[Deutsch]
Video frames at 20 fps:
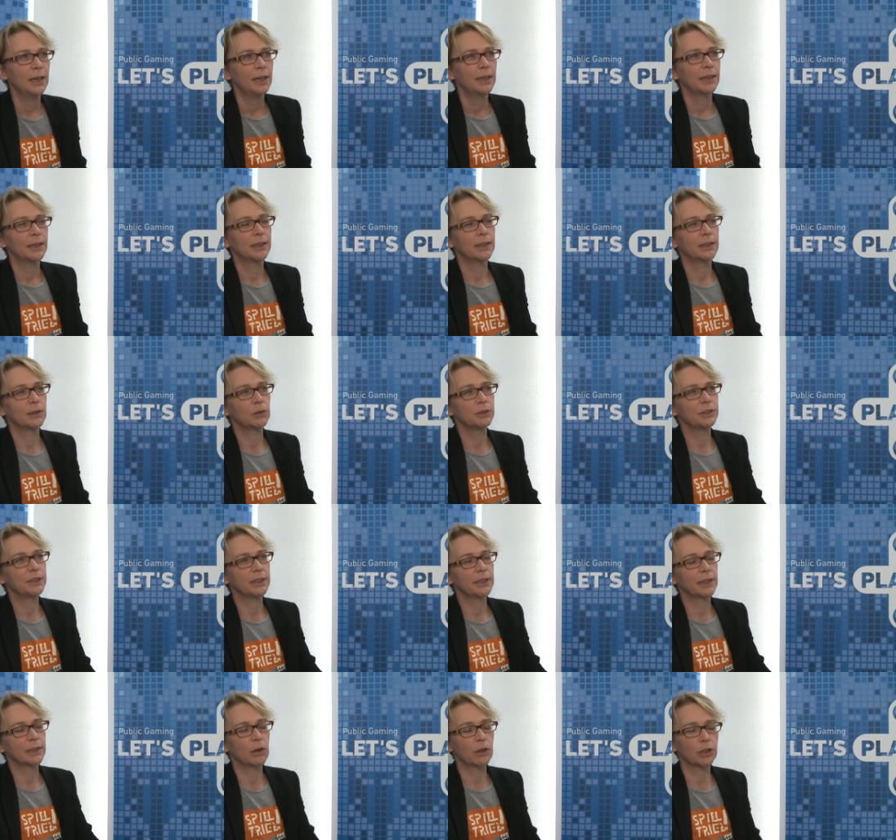äh, und
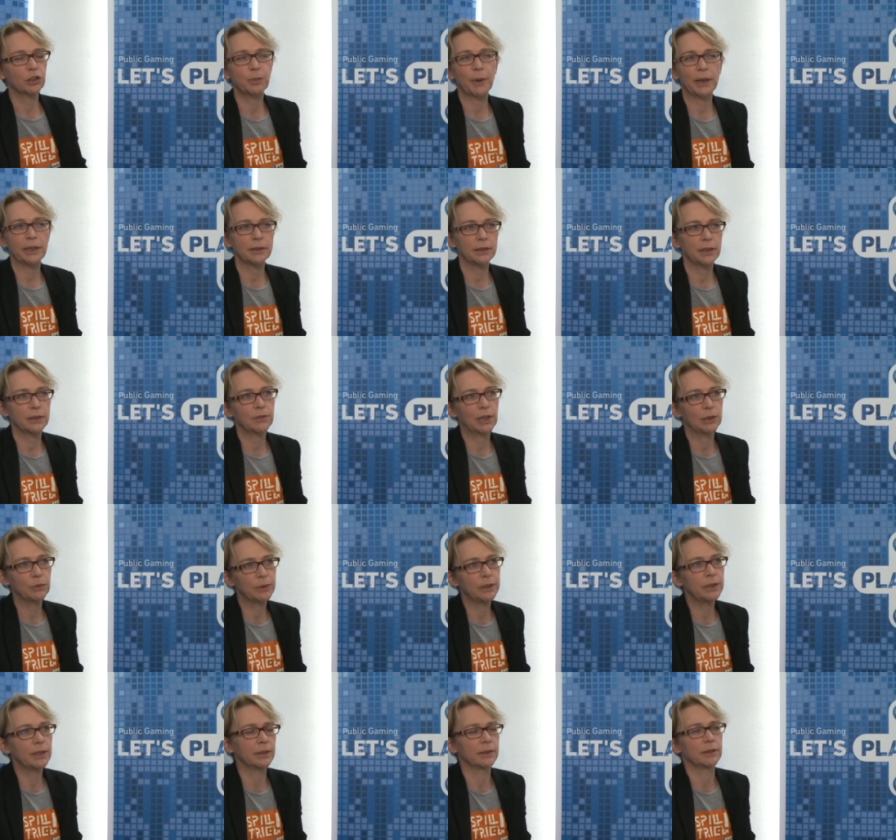die dann auch entsprechend
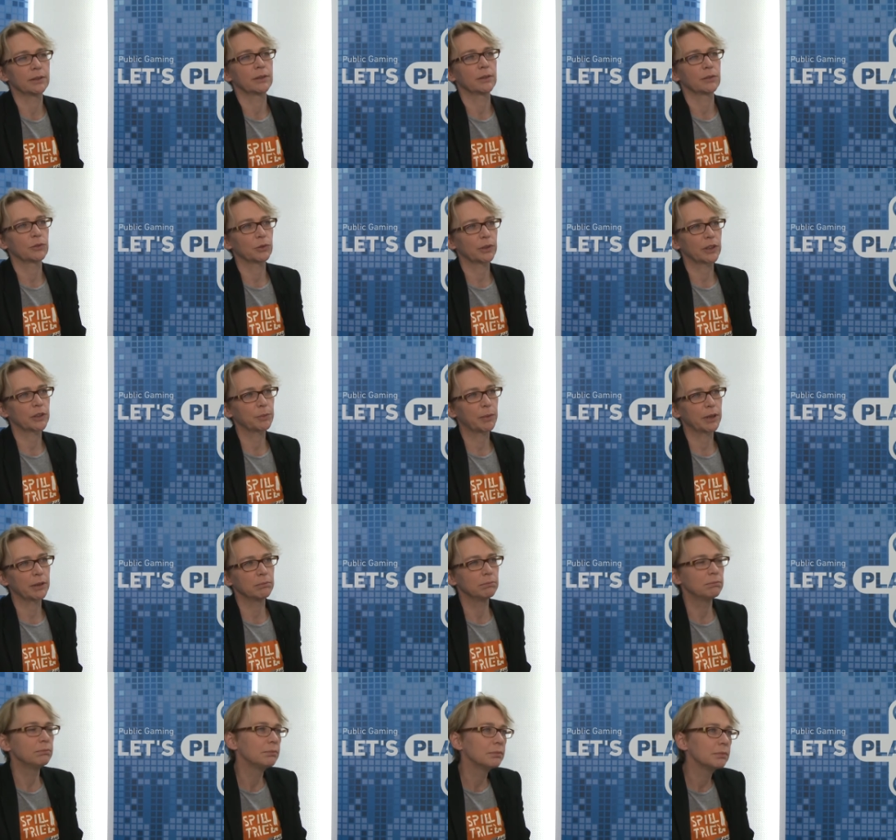evaluieren, sodass man
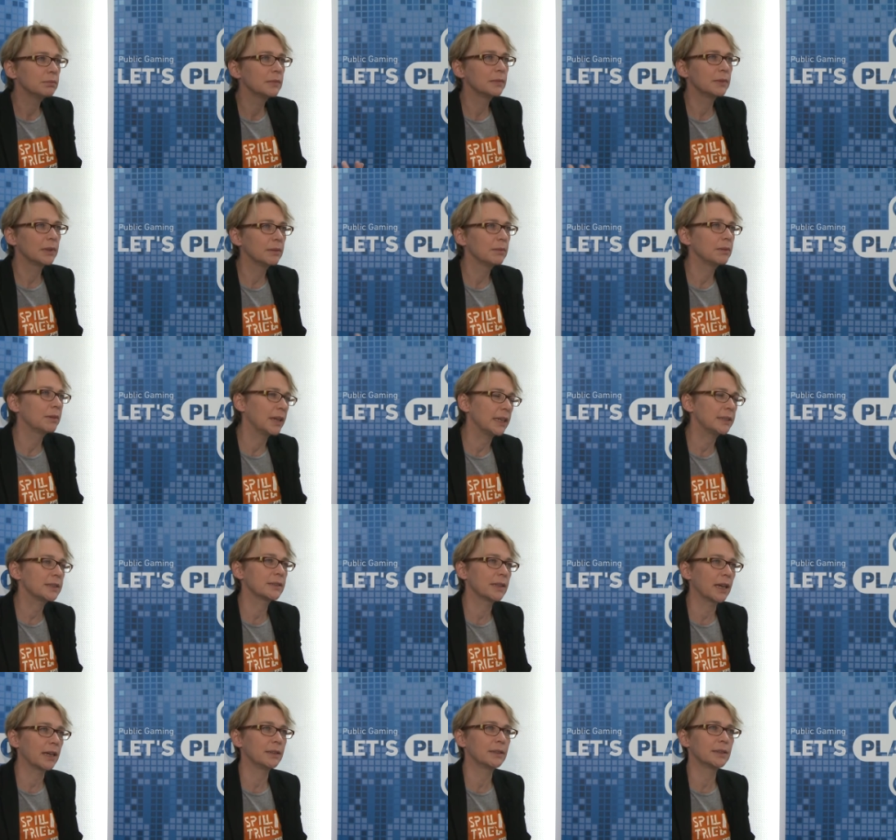
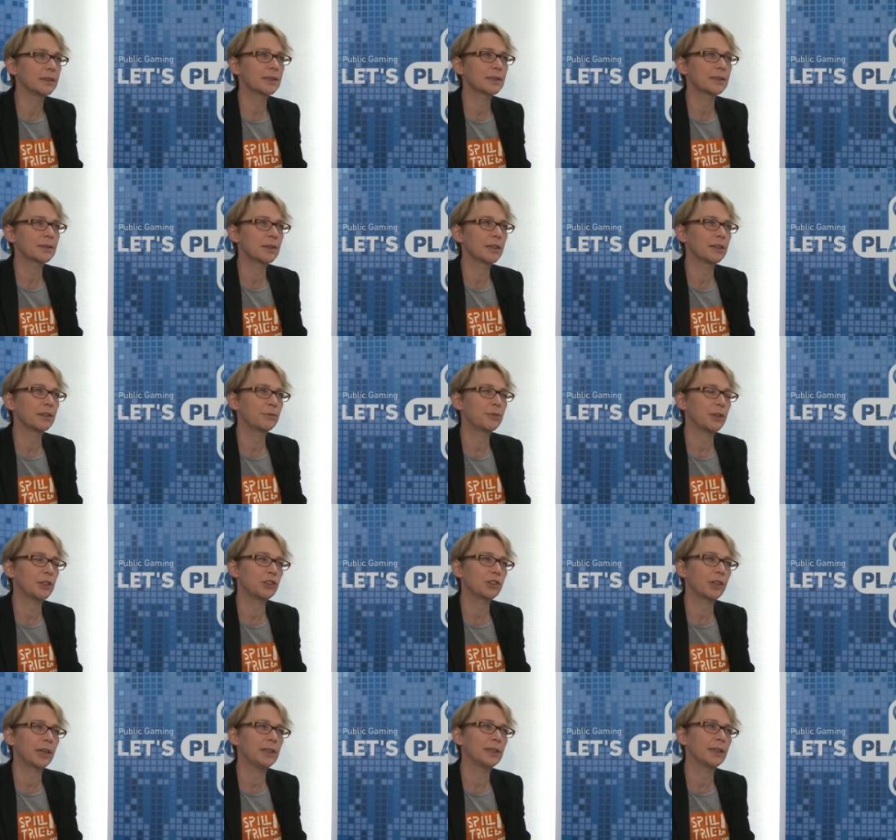letzten Endes äh,
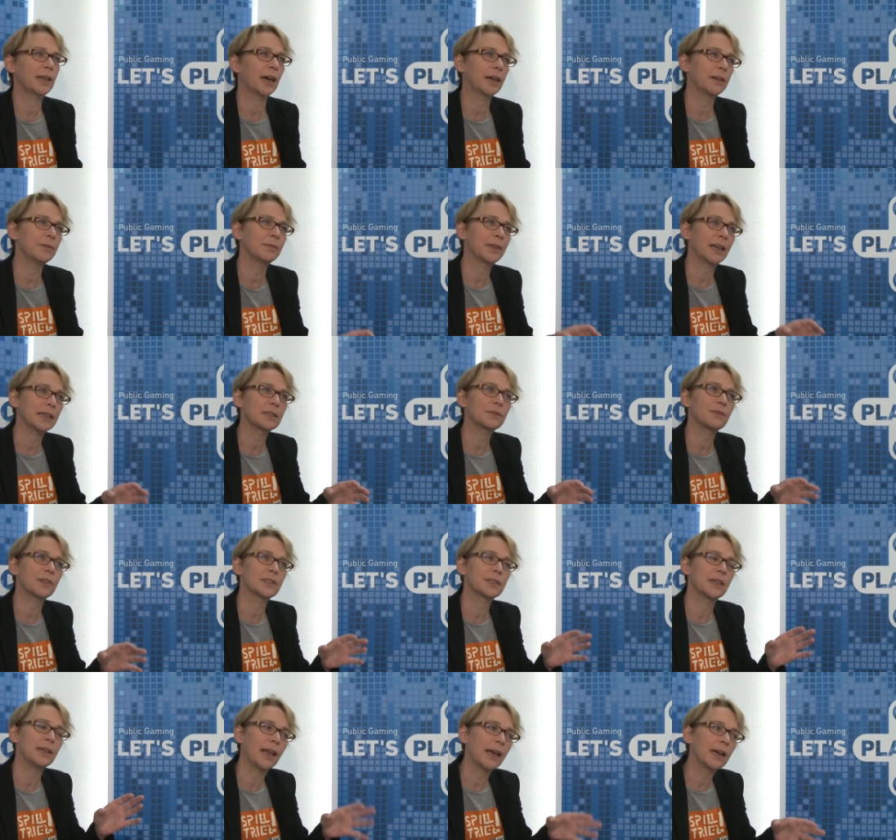feststellen kann, das,
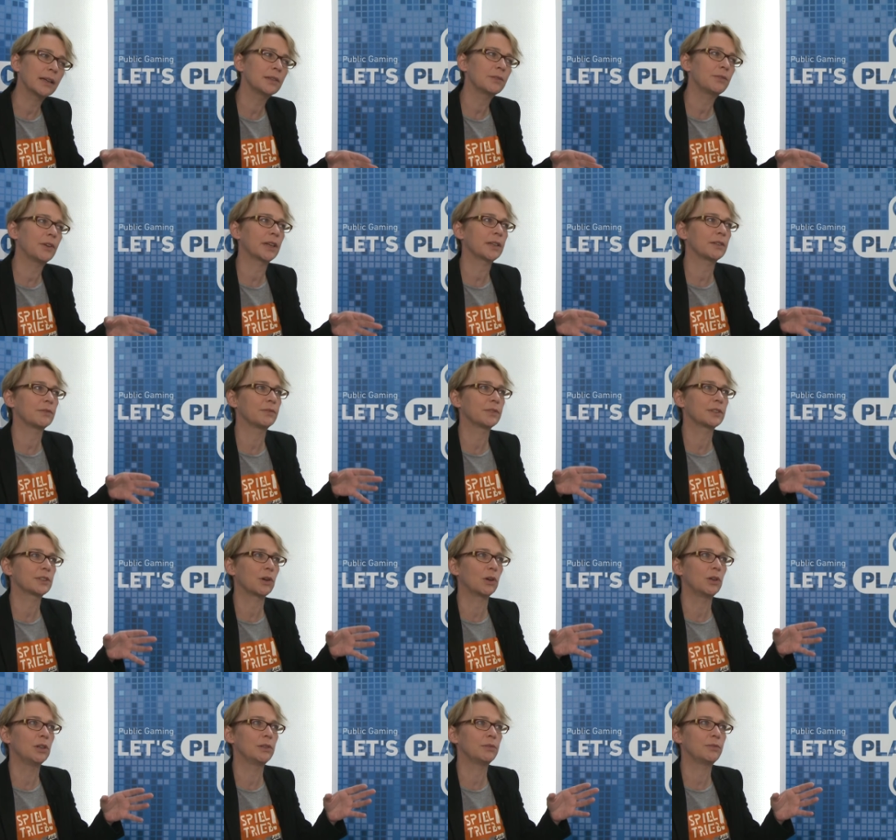was gelernt werden
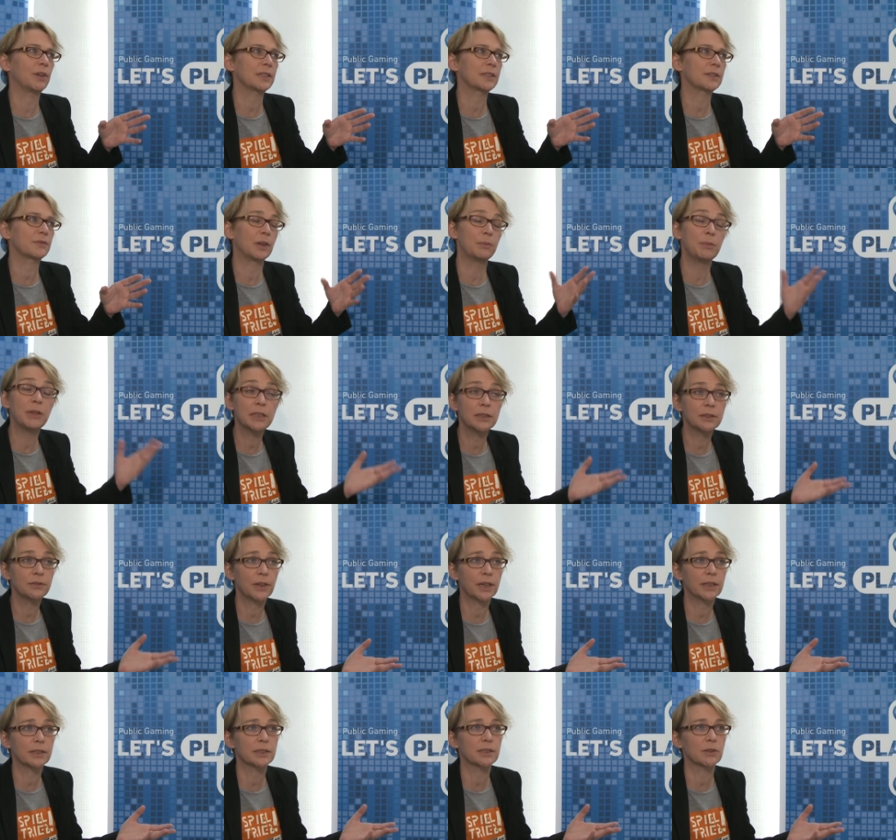soll, was vermittelt
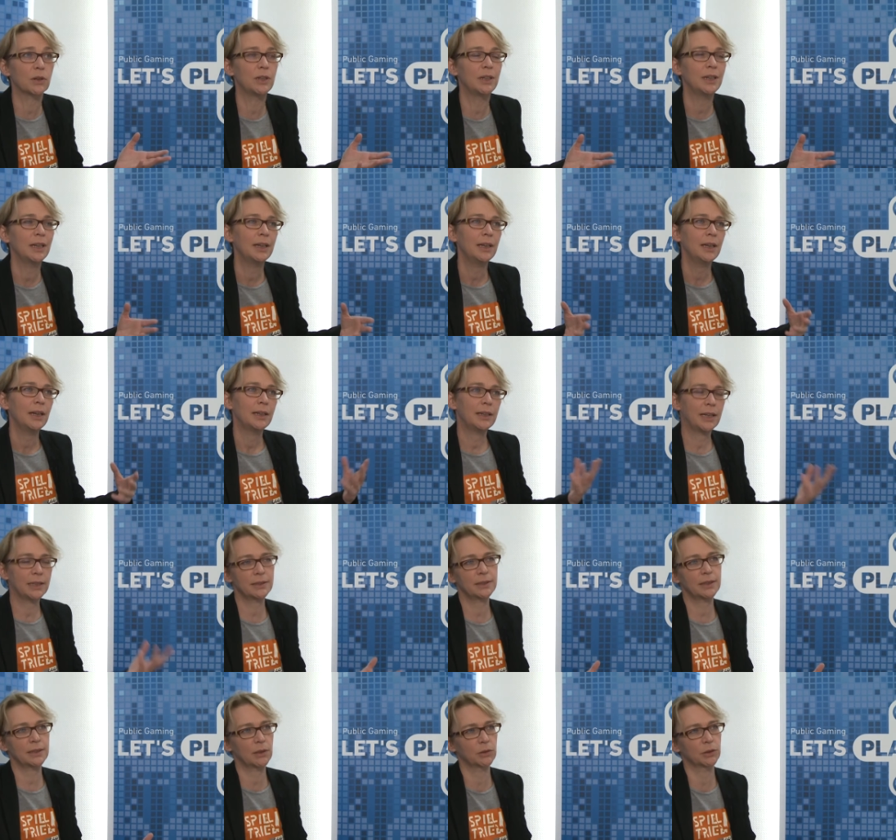werden soll,
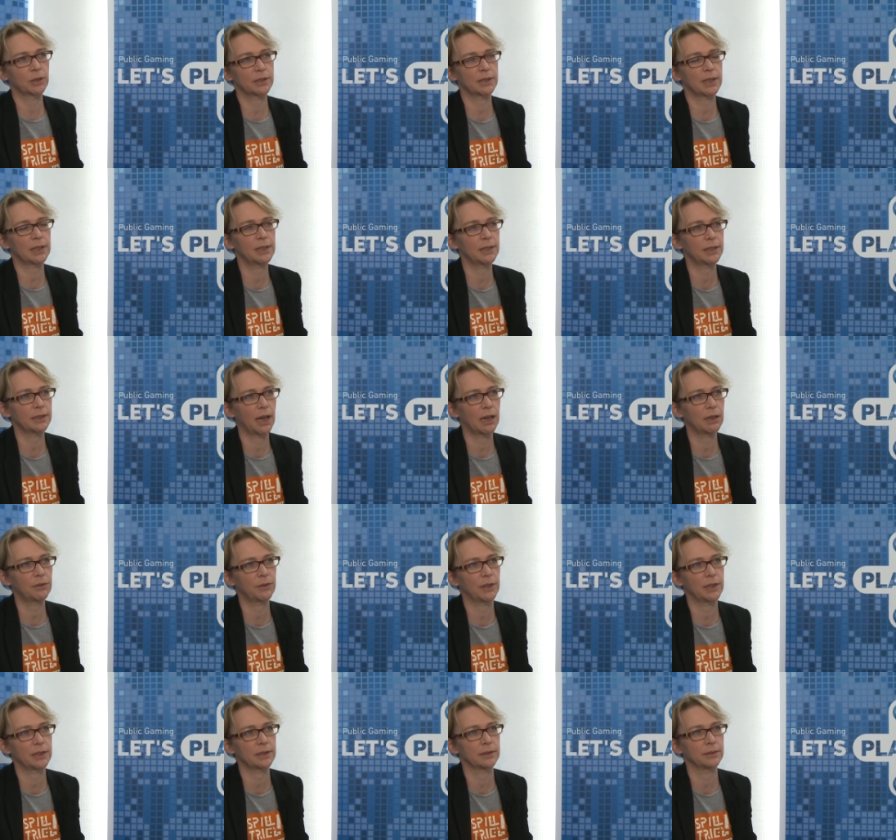lässt sich auch tatsächlich
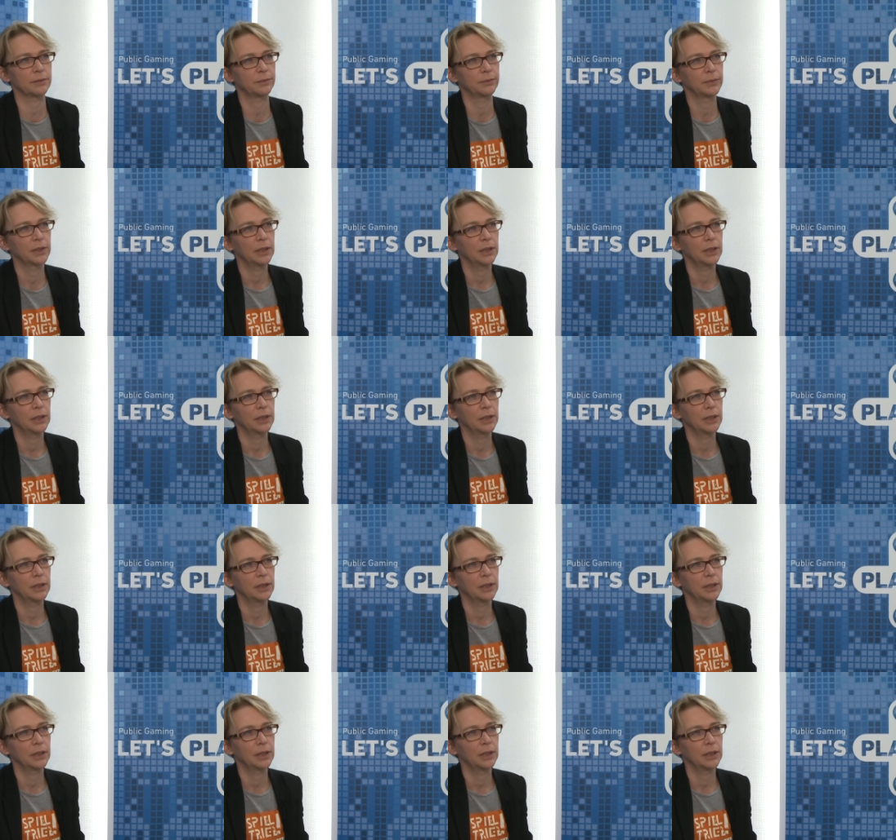nachweisen.